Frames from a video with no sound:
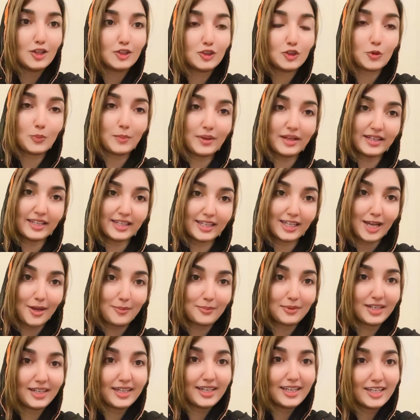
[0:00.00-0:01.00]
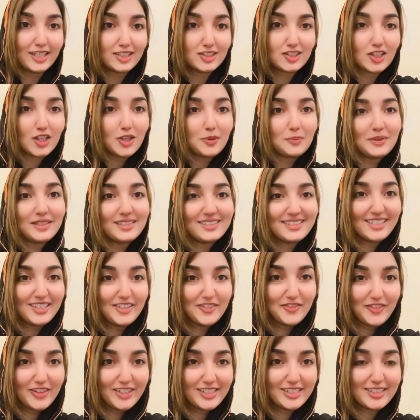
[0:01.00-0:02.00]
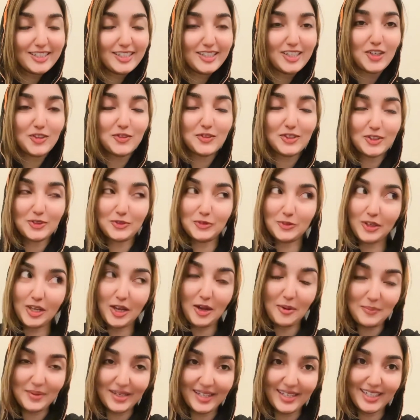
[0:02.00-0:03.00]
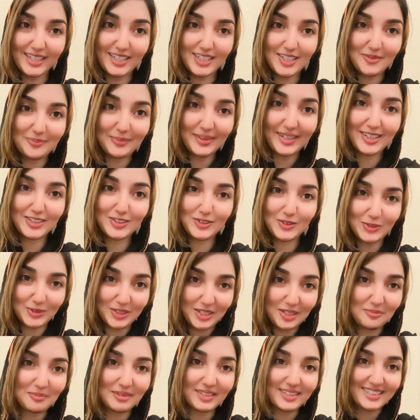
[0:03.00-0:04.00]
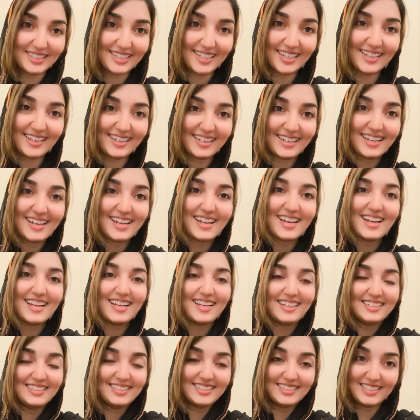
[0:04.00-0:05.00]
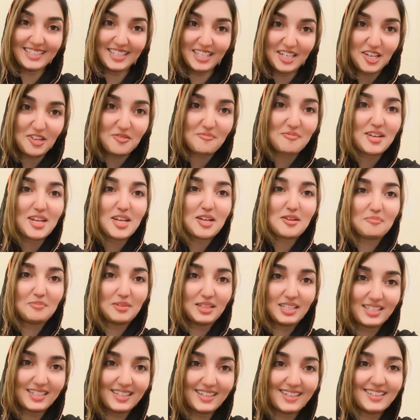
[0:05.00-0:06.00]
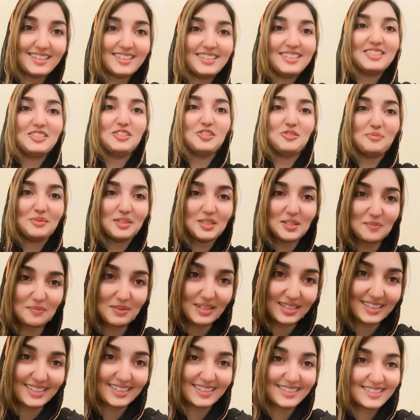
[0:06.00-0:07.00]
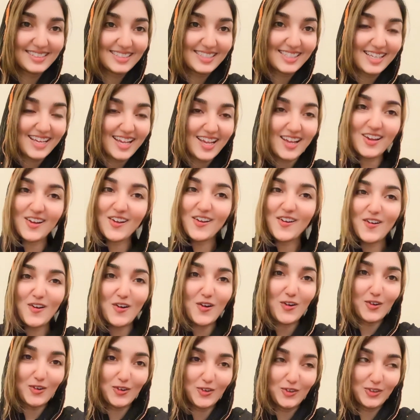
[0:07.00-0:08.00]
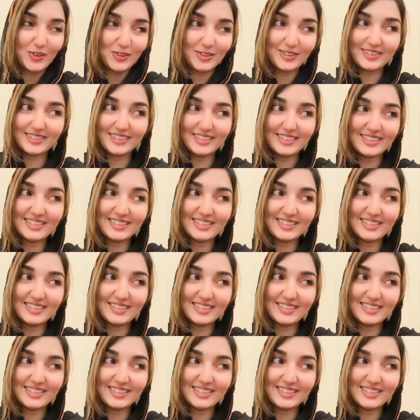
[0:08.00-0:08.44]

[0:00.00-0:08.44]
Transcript: तो मैंने कैमरा एक जगह पे इसलिए फ़िक्स किया हुआ है क्योंकि हमारे घर में एक छोटा बच्चा है जिसका नाम है अमीरा जो मेरी भतीजी है और